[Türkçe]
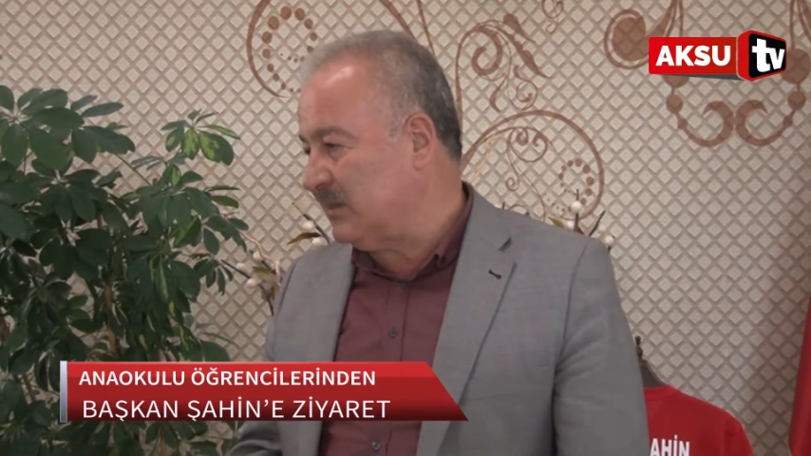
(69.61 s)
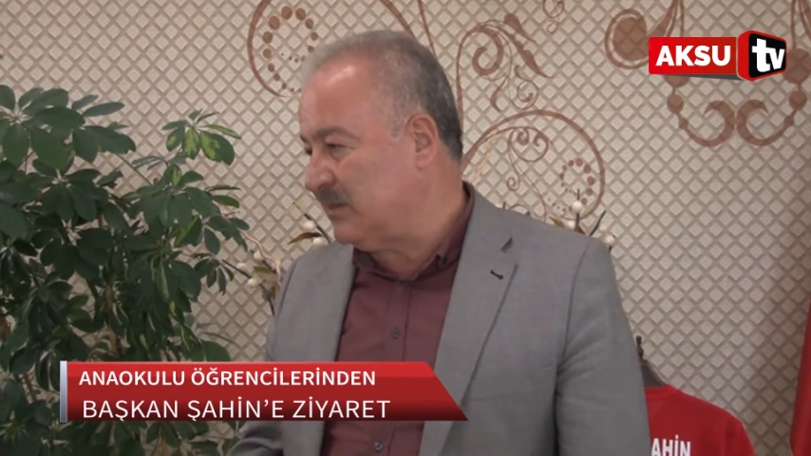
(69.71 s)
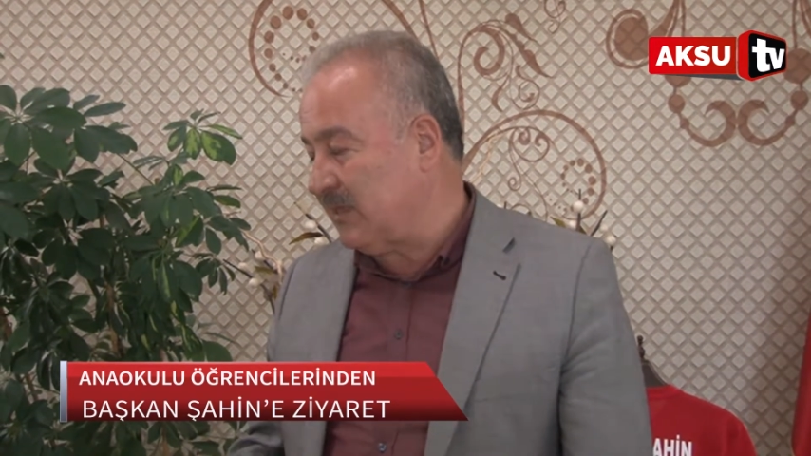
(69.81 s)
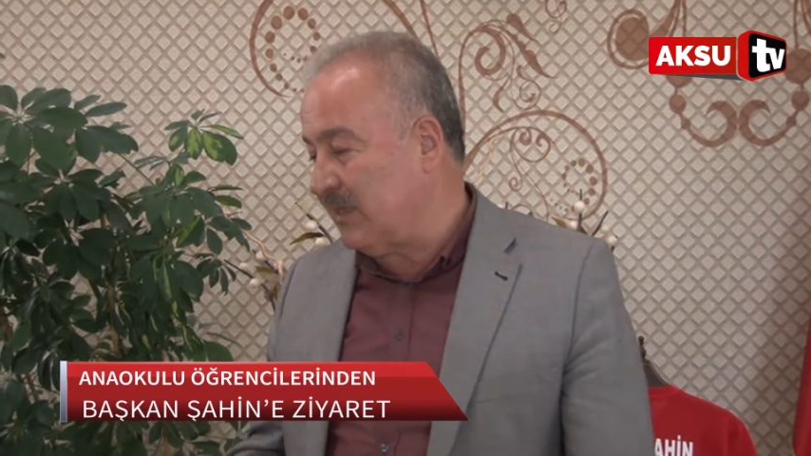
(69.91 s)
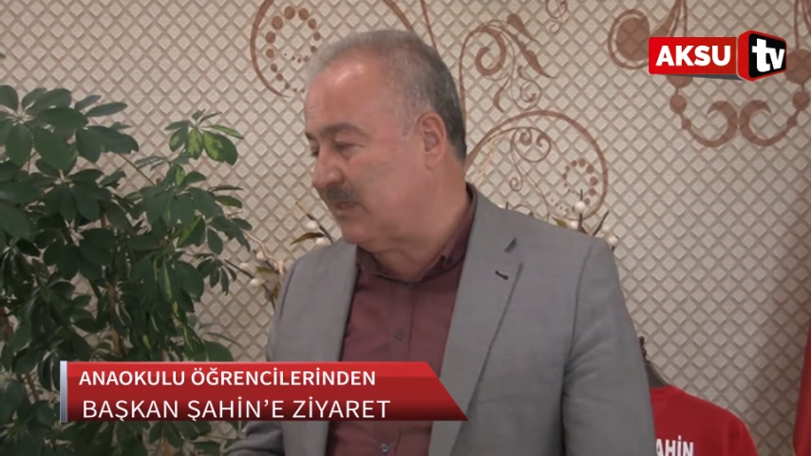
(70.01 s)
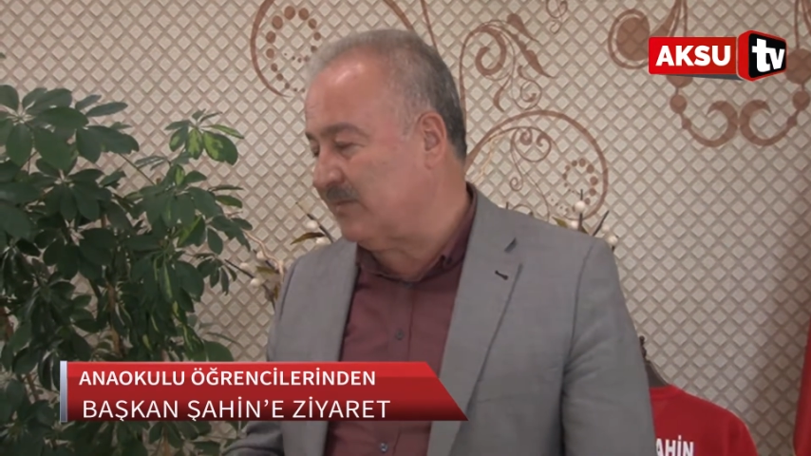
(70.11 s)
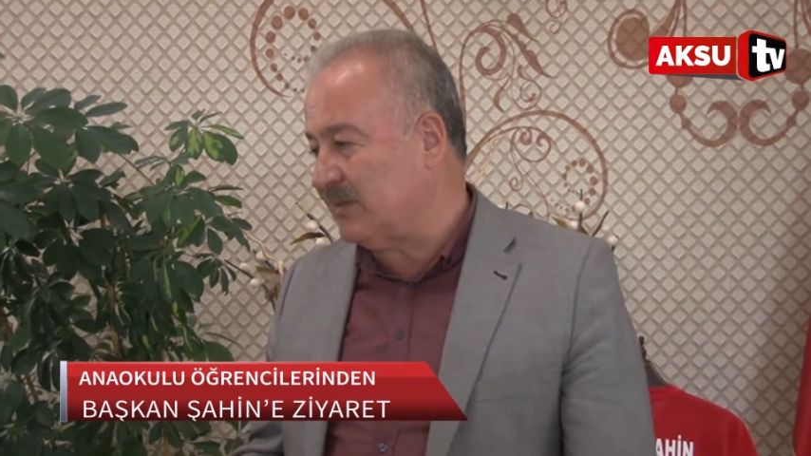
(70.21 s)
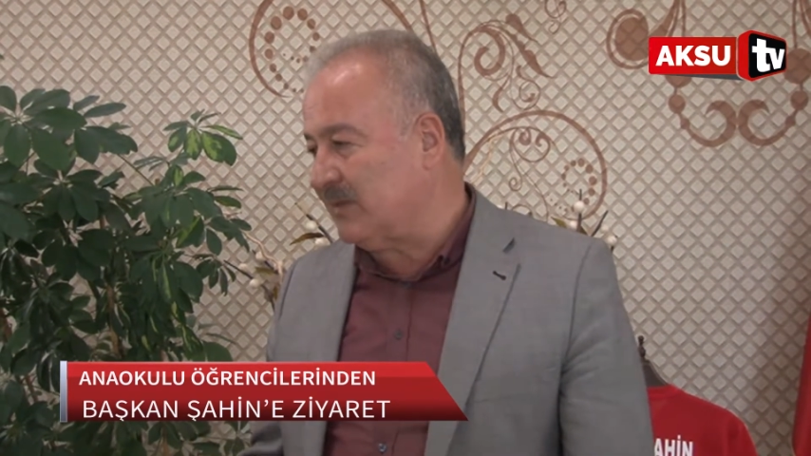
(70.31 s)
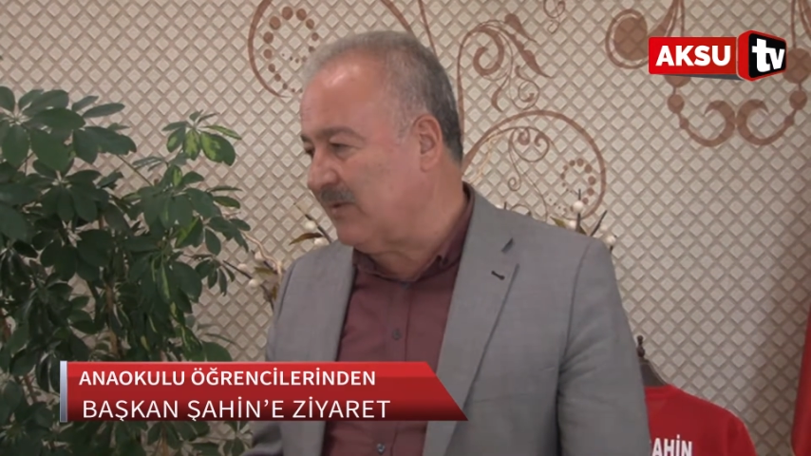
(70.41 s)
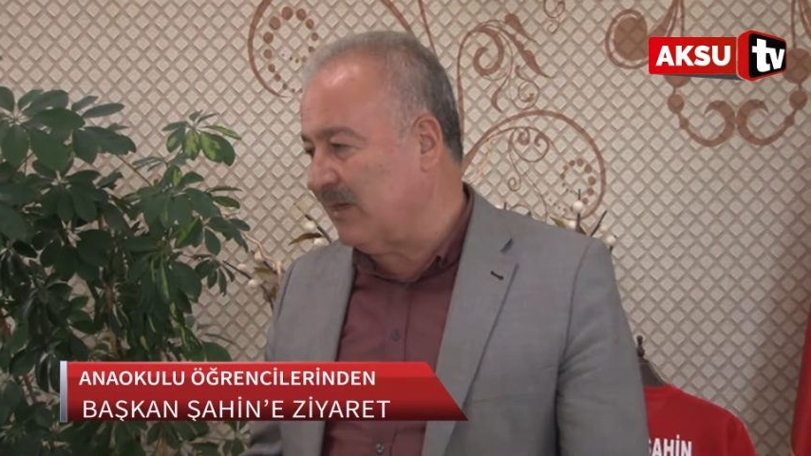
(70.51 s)
içine
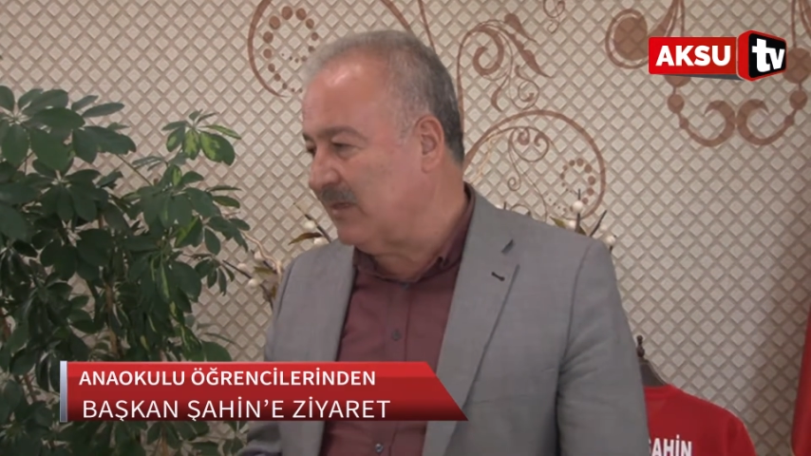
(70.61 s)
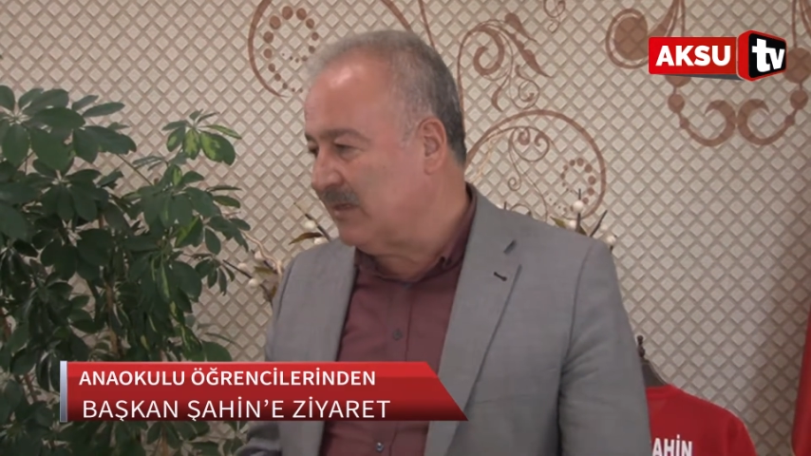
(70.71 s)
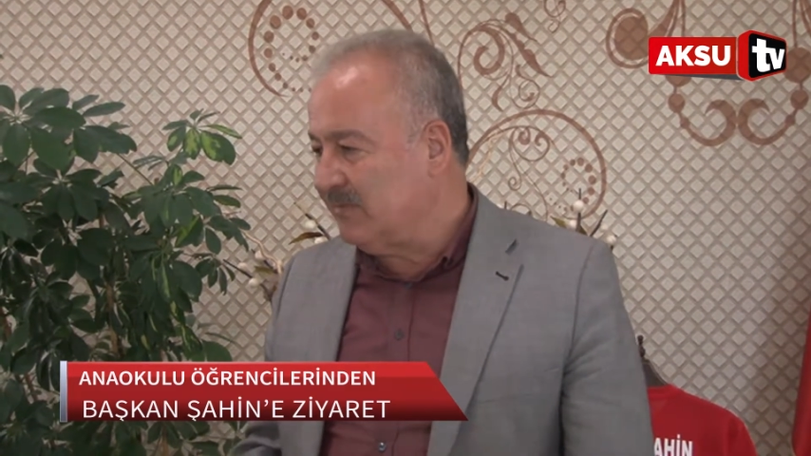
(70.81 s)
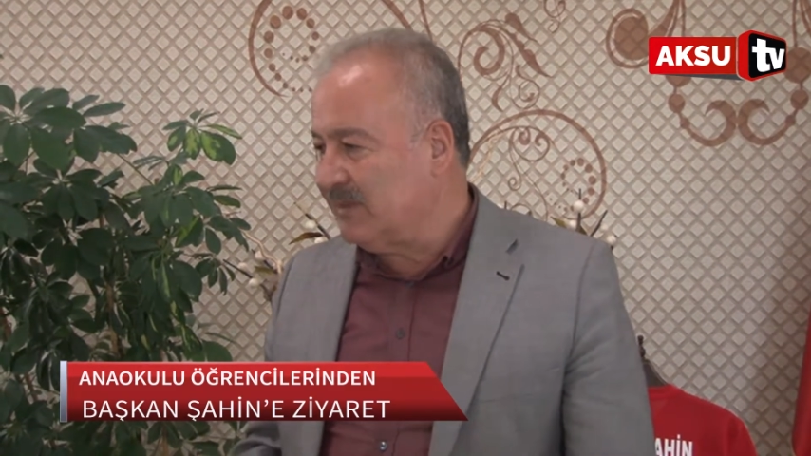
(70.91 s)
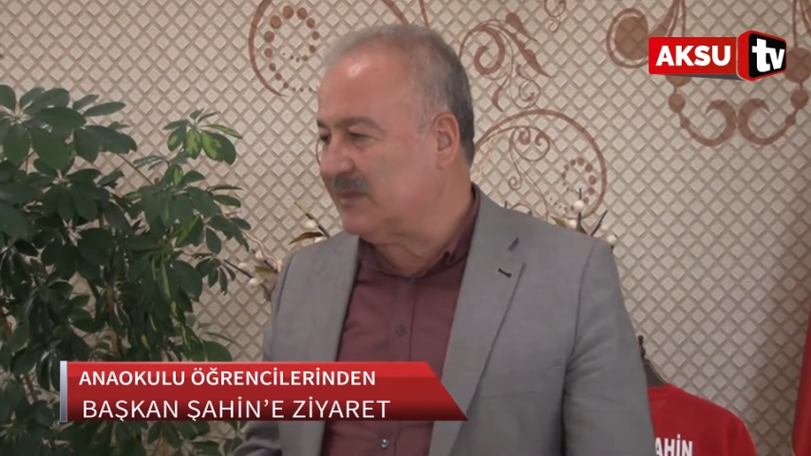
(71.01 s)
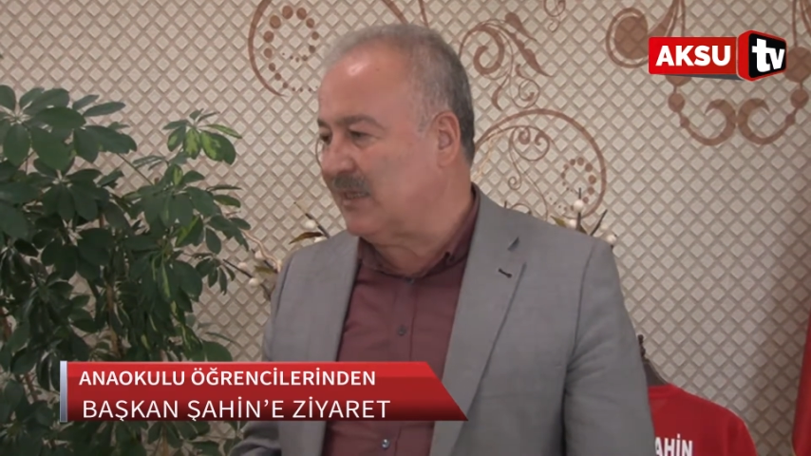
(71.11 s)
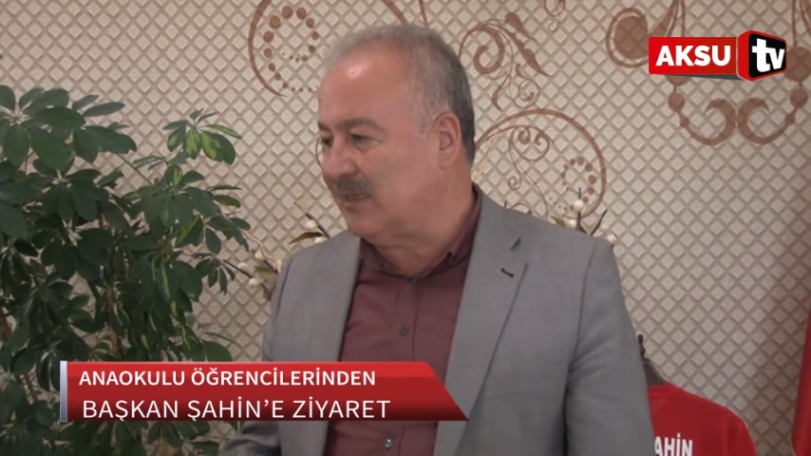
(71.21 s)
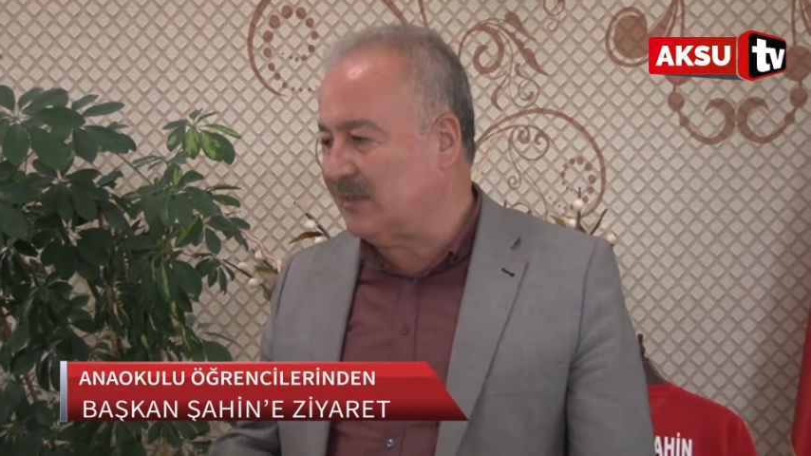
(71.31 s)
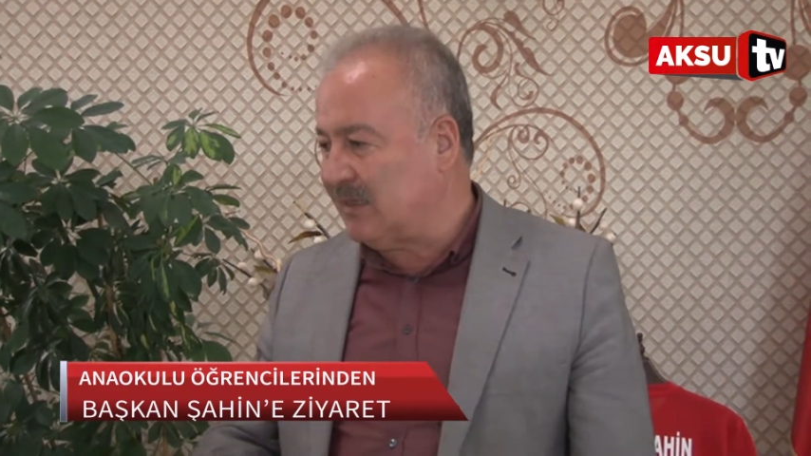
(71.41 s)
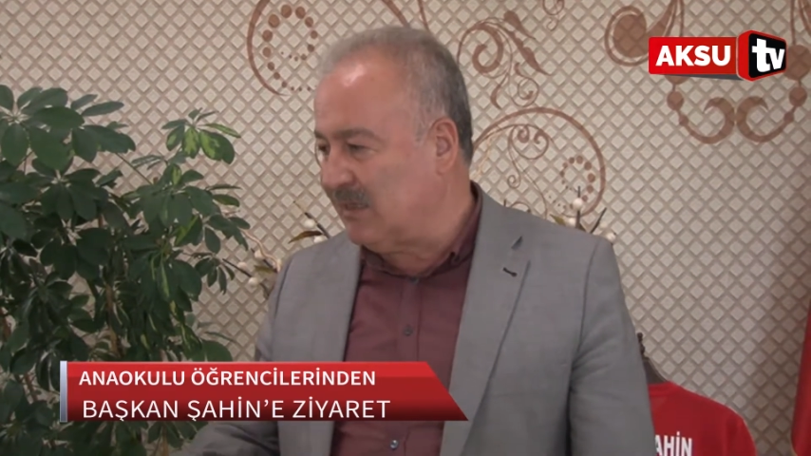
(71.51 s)
girmez ama biz
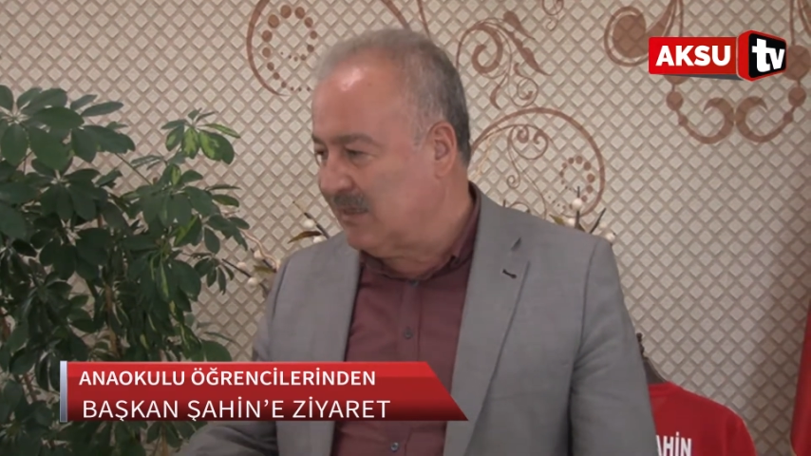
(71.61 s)
sadece